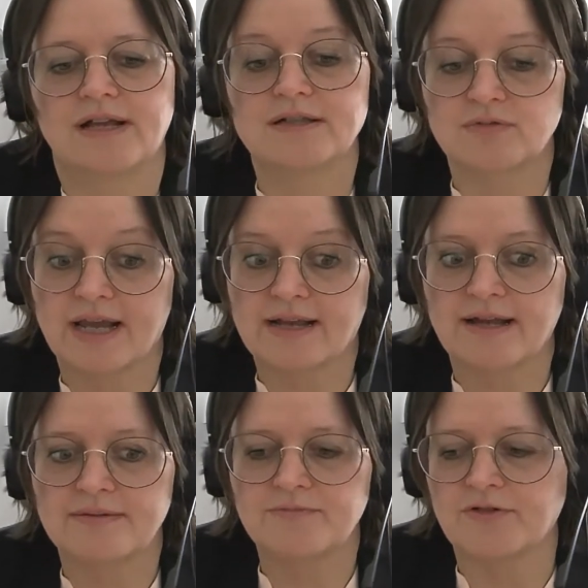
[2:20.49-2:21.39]
also der
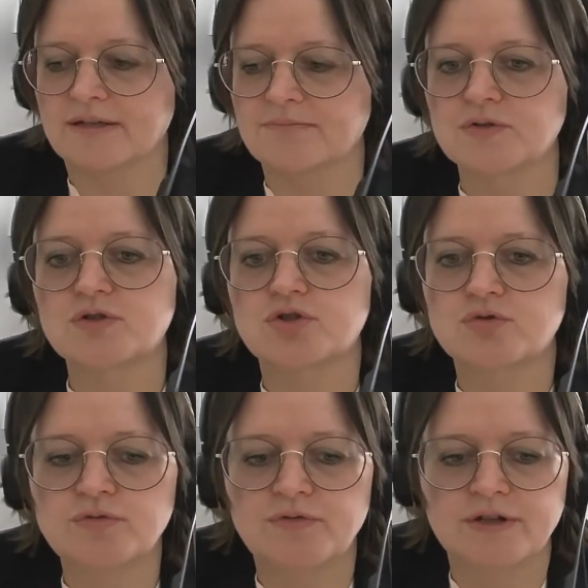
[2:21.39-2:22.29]
keimfreien Maus
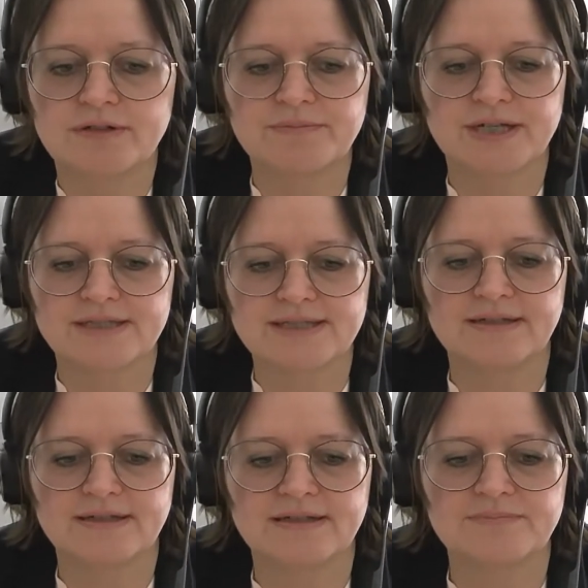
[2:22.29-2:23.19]
Stuhl von einem
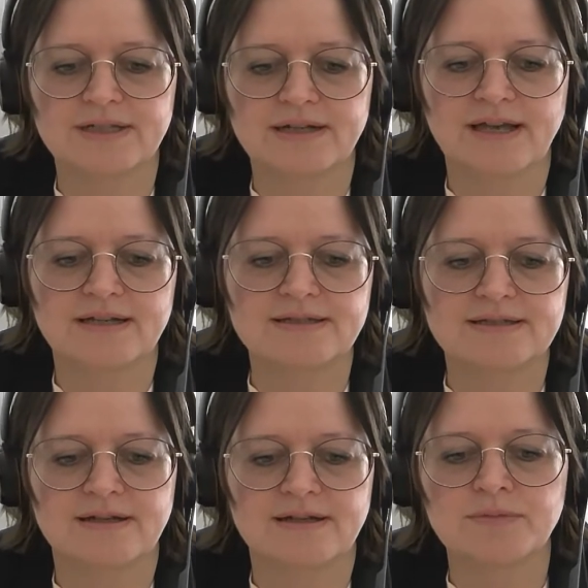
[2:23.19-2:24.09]
Patienten gibt, der ein
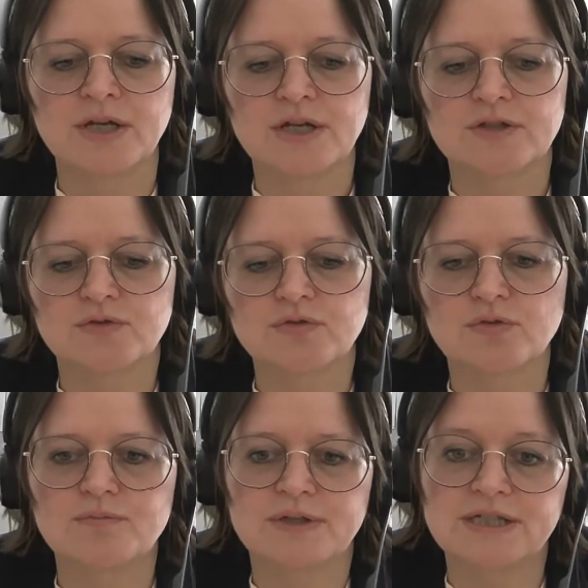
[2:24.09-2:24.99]

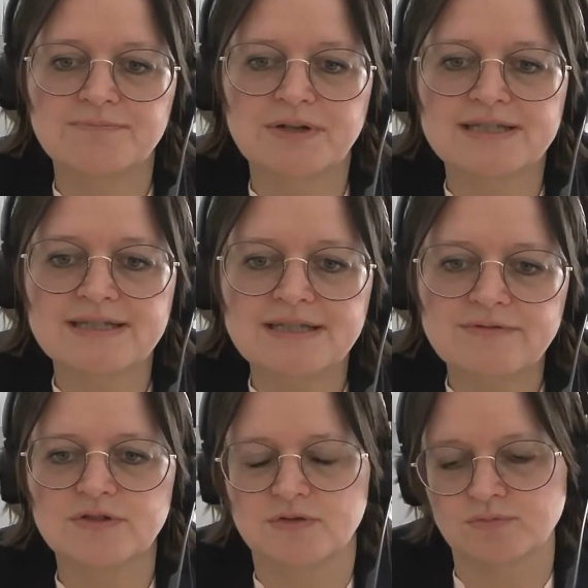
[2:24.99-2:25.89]
Reizdarmsyndrom mit
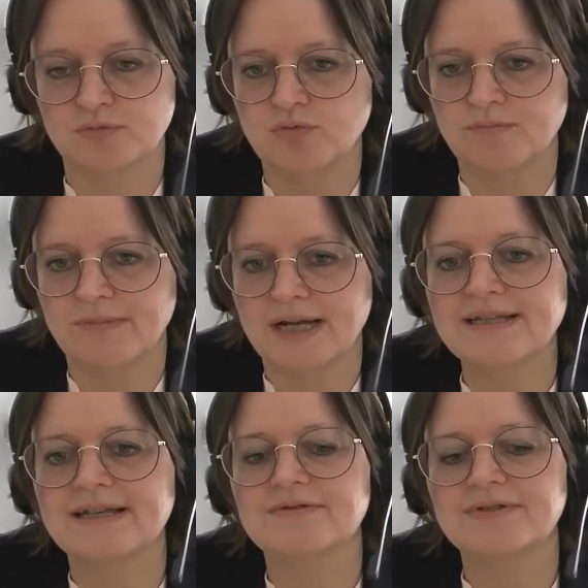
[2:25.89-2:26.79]
depressiven Symptomen
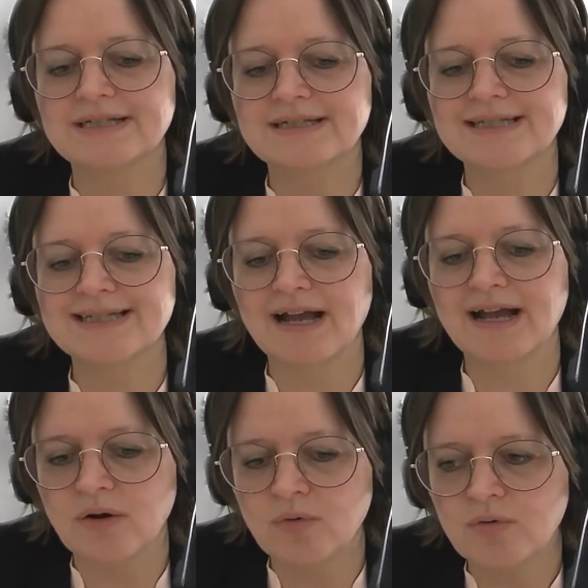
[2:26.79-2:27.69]
hat, entwickelt die
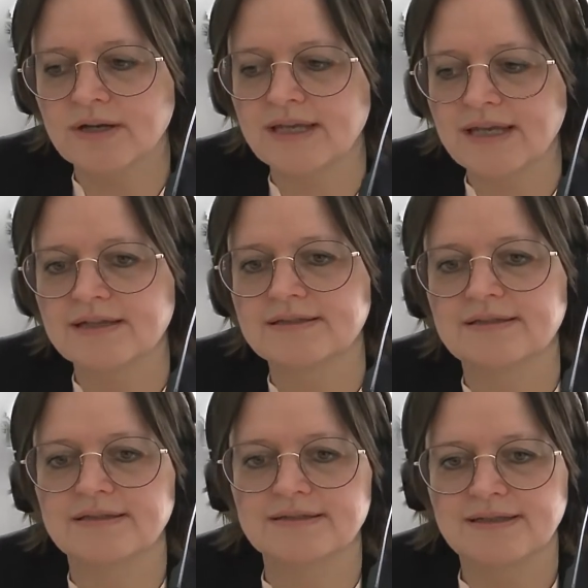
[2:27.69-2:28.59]
auch eher
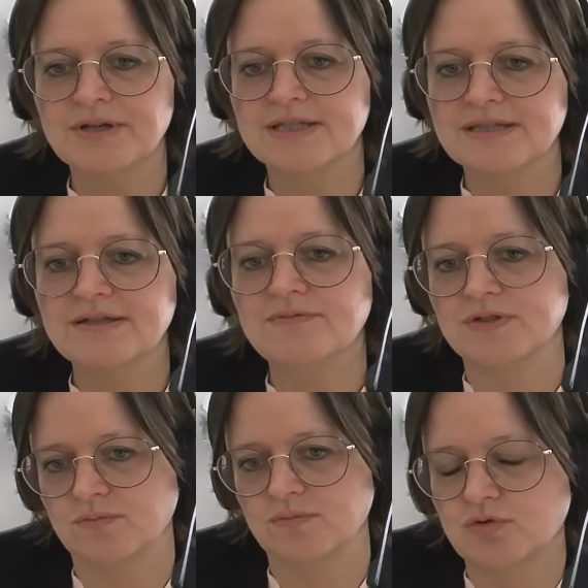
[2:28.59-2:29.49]
depressive
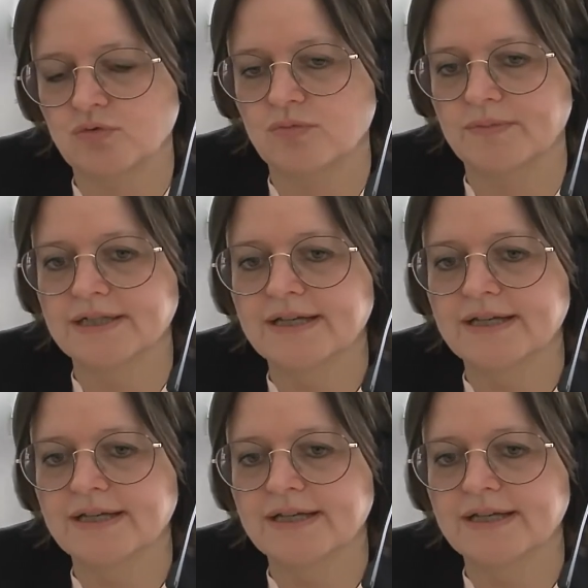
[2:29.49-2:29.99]
Symptome,